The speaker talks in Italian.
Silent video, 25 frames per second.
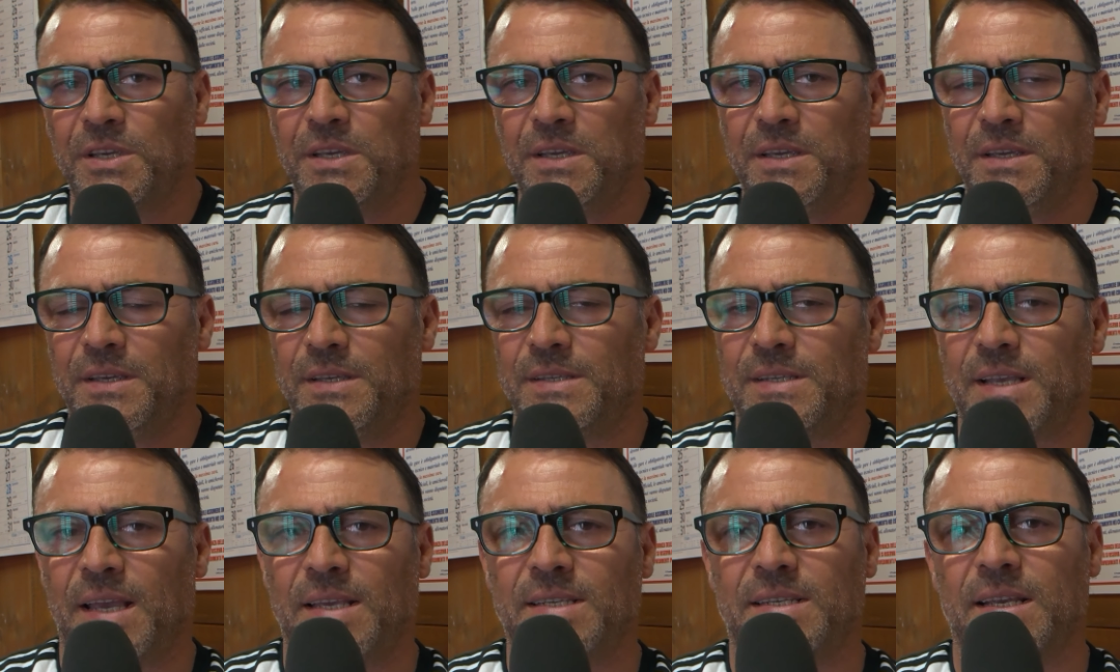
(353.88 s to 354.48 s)

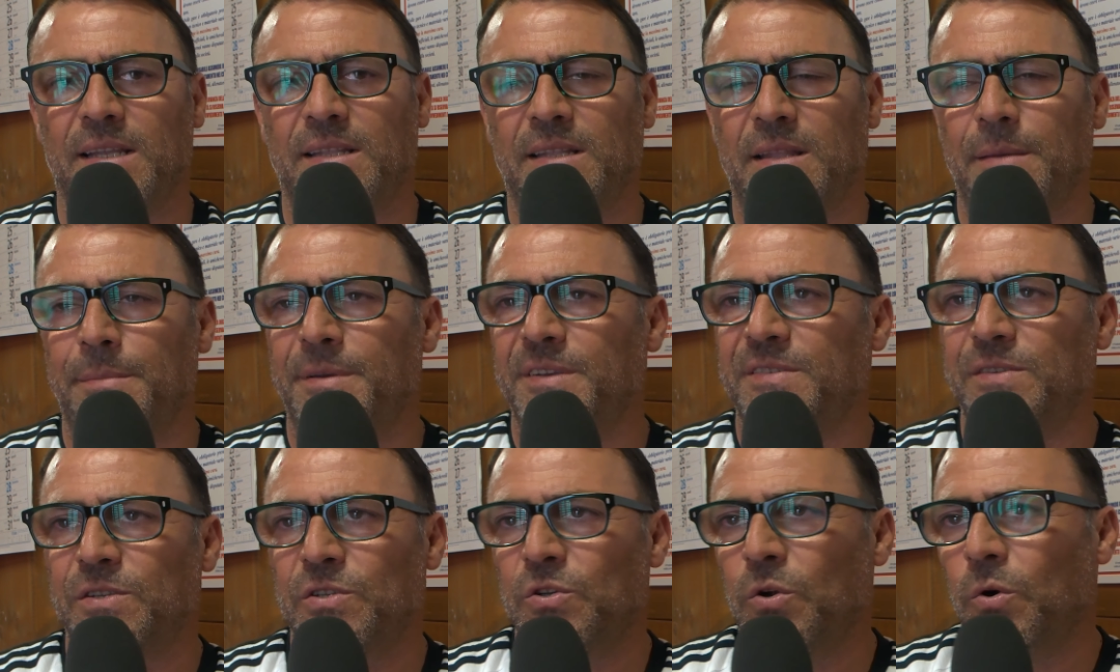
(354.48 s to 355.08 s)
di 6-7
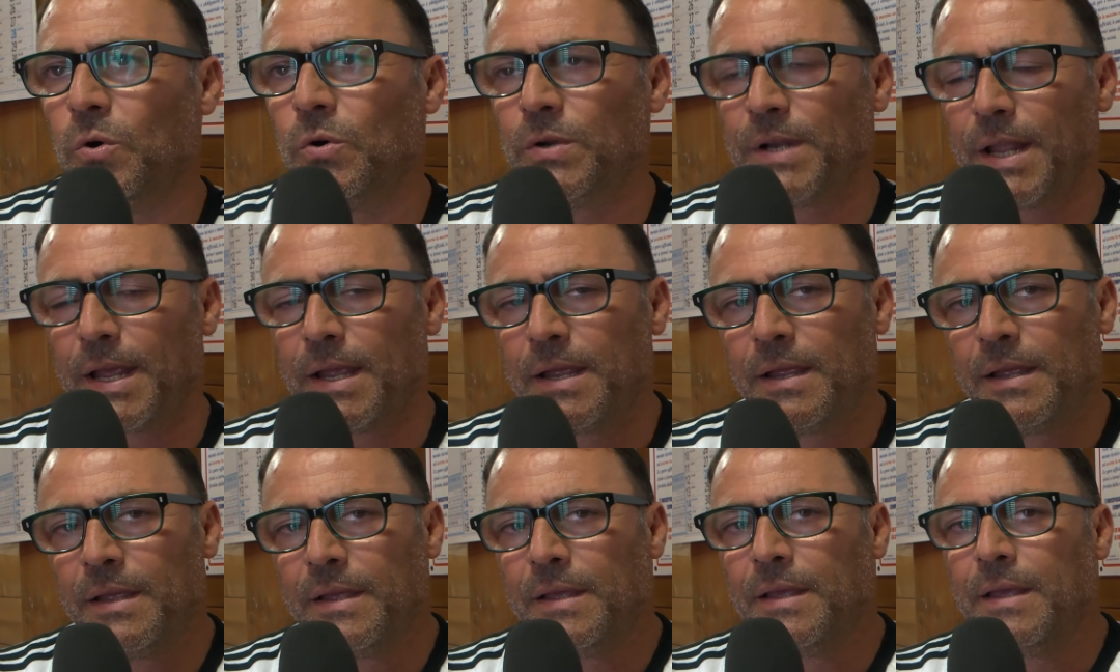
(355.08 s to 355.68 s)

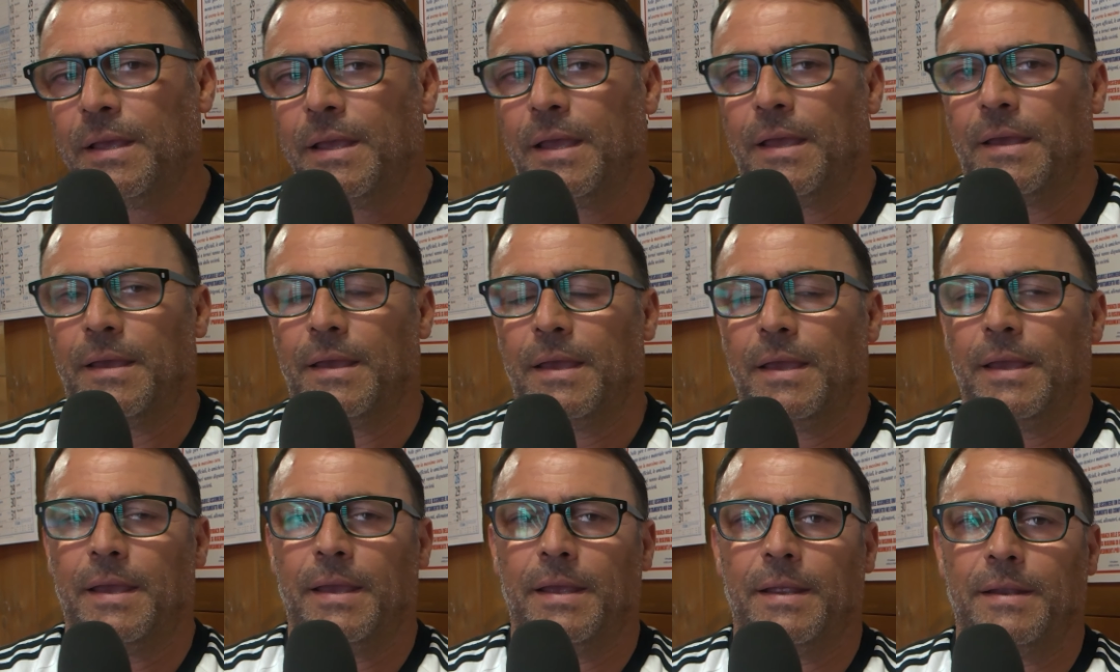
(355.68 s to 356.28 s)
persone,
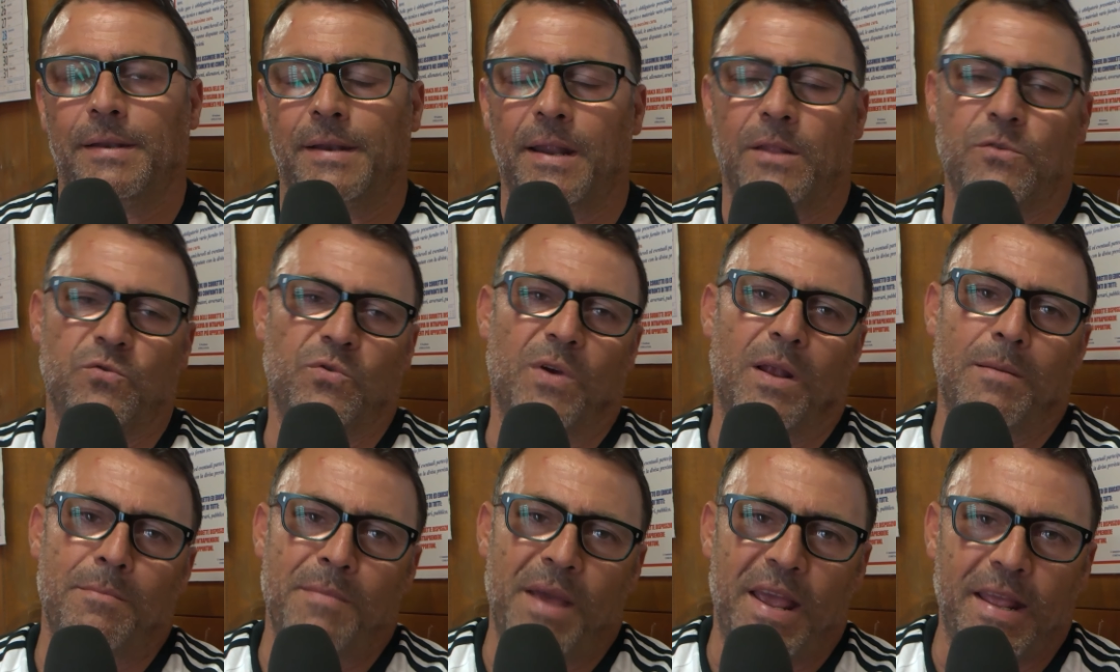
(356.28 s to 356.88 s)
eh,
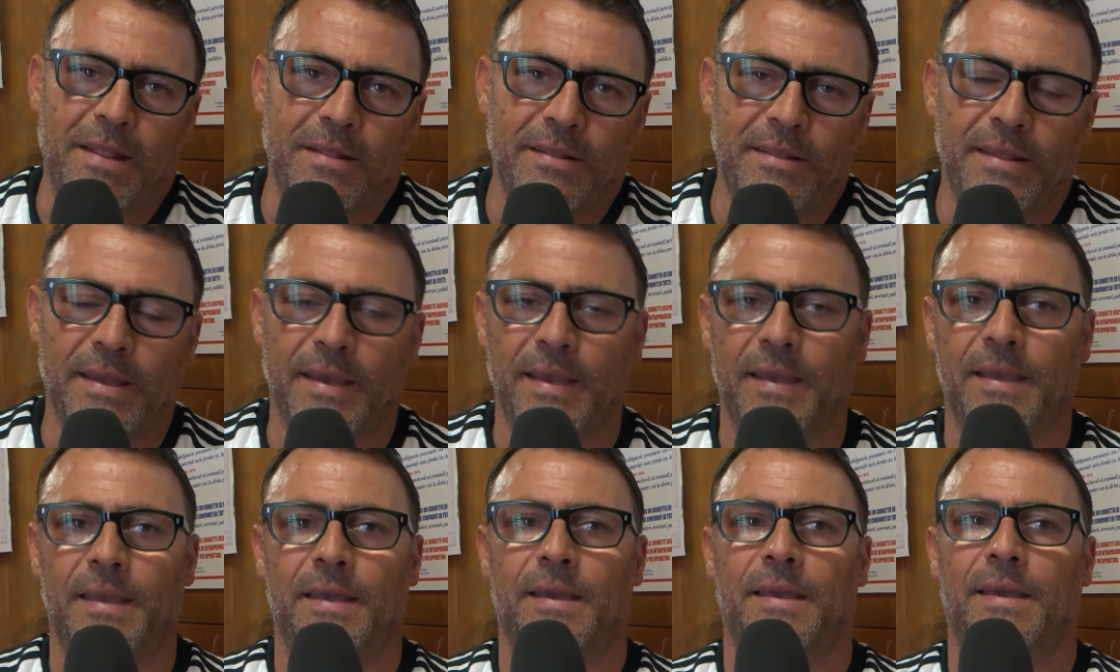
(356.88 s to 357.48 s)

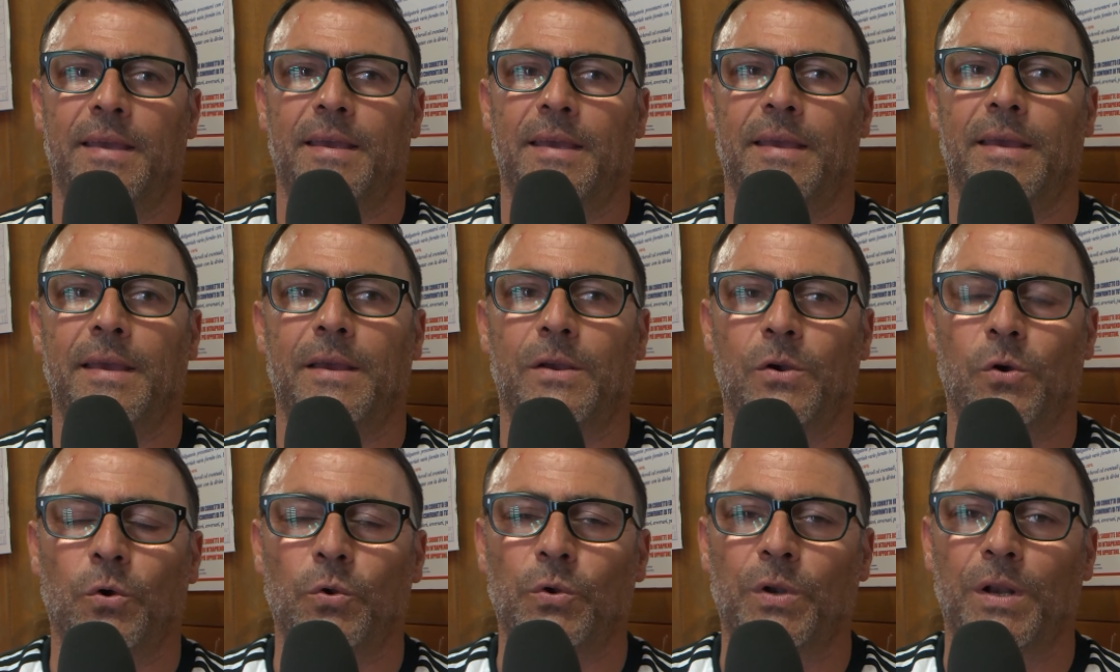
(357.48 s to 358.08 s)
naturalmente
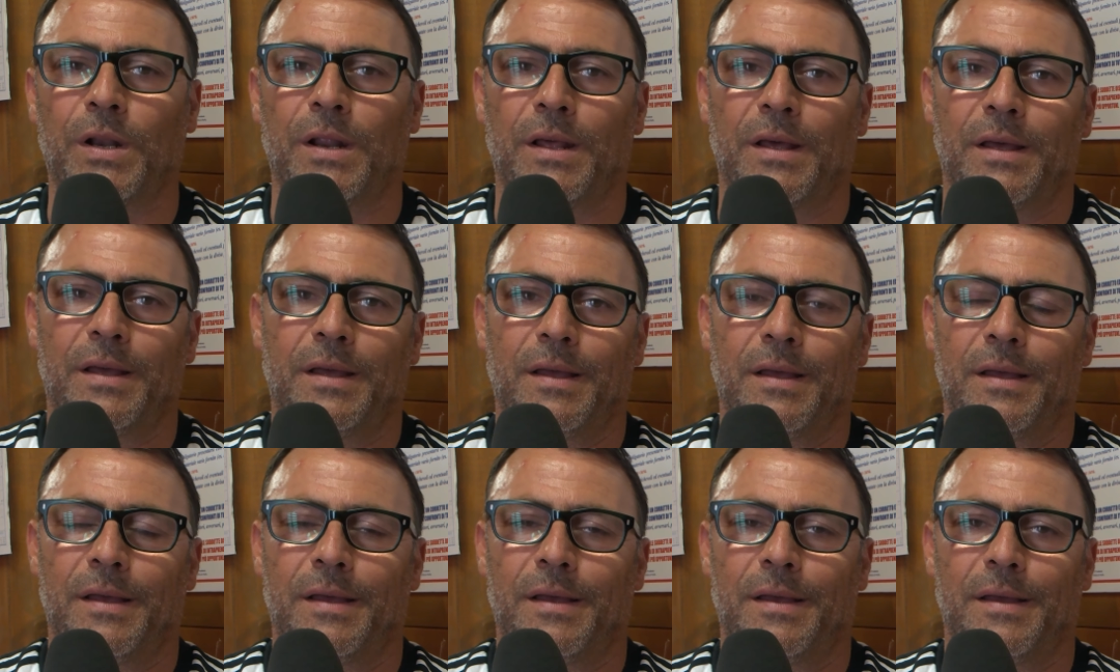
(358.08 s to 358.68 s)
eh, con,
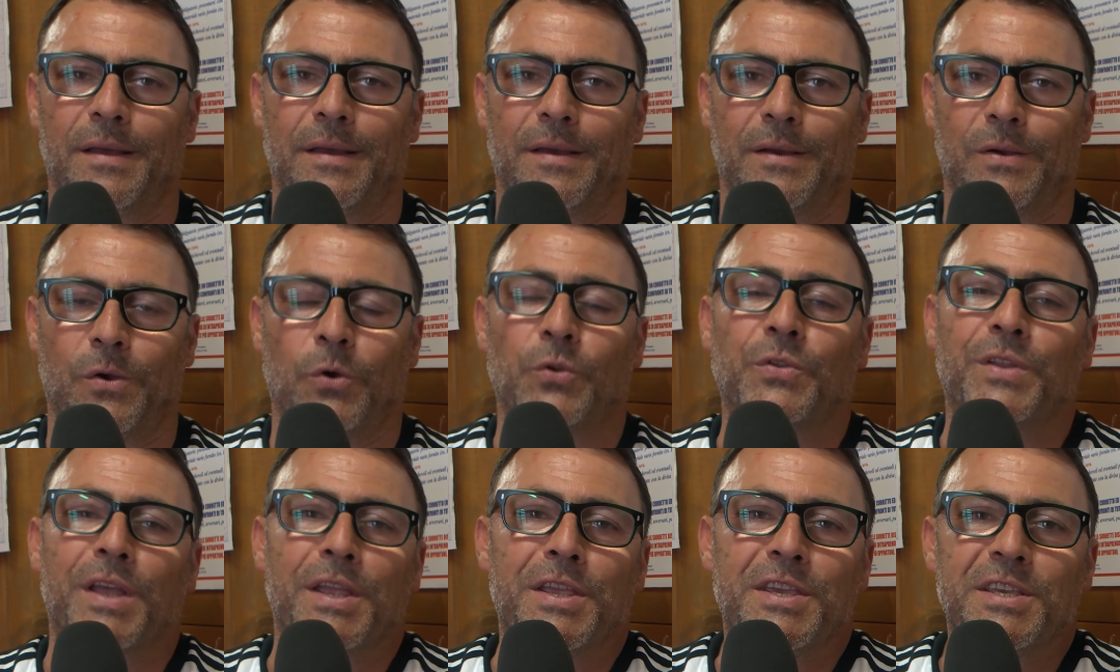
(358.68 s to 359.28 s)
eh,
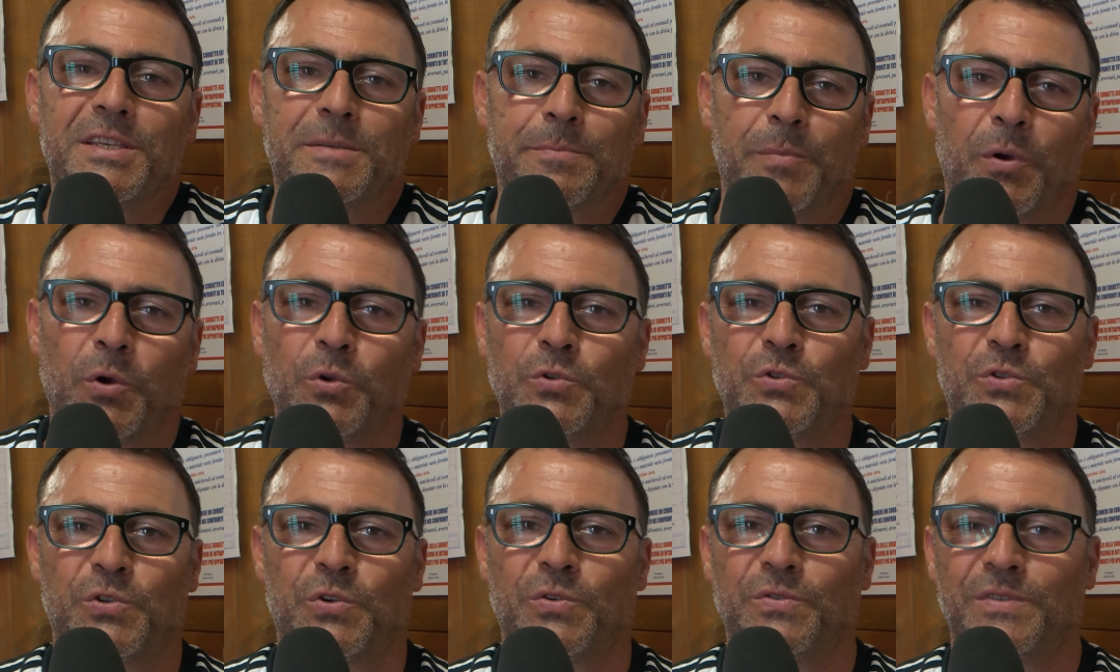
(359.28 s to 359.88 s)
con degli
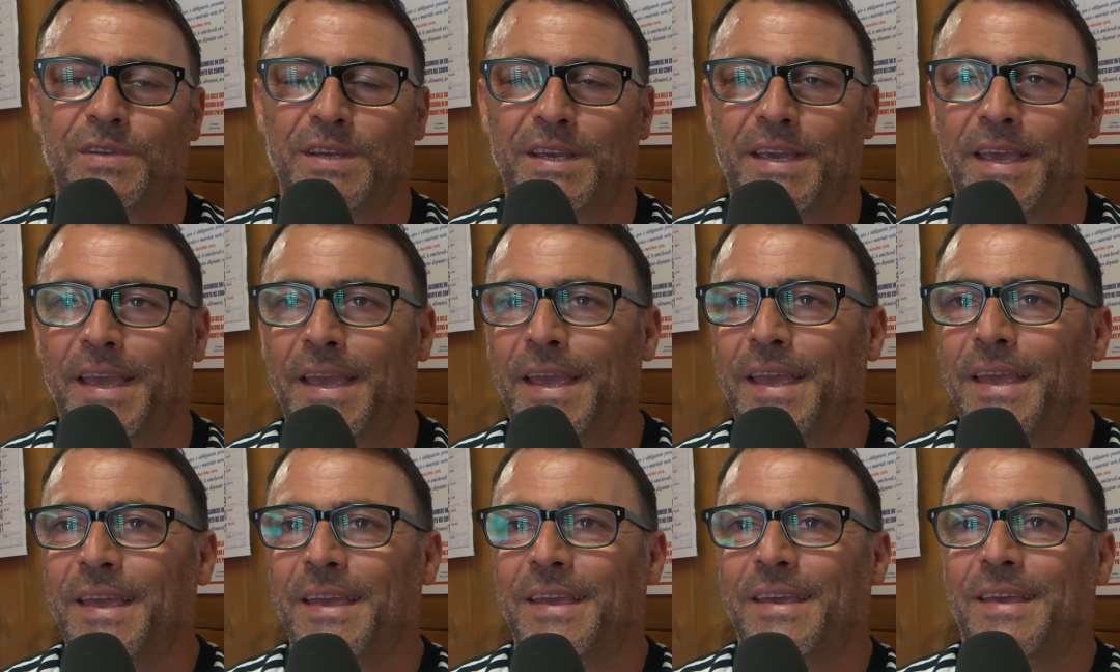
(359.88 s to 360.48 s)
sponsor
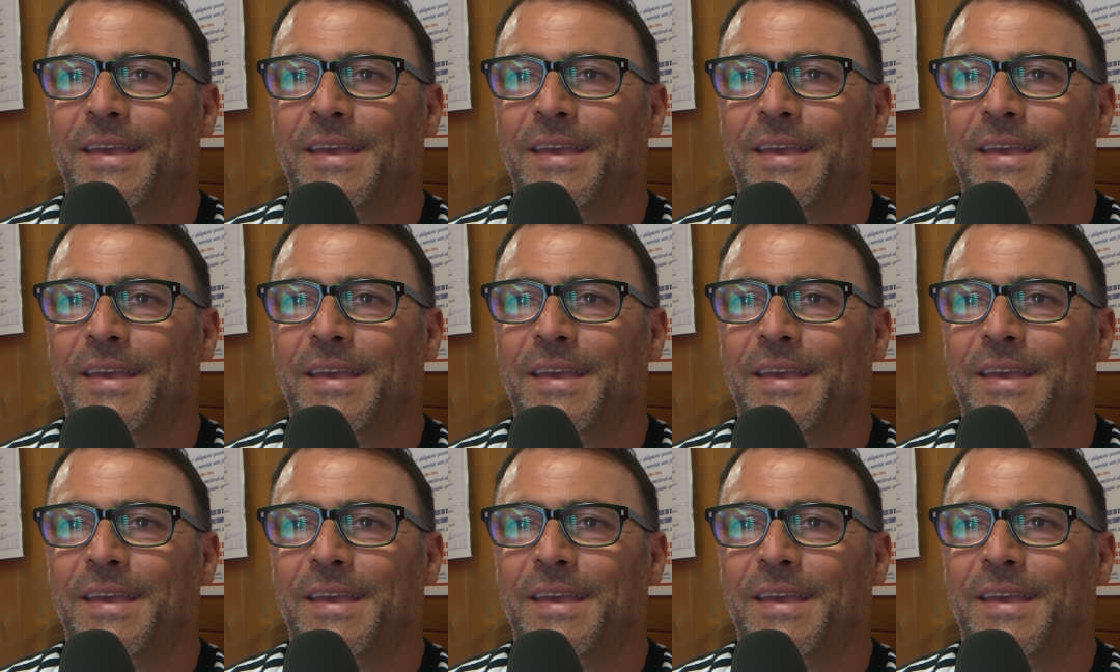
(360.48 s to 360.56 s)
che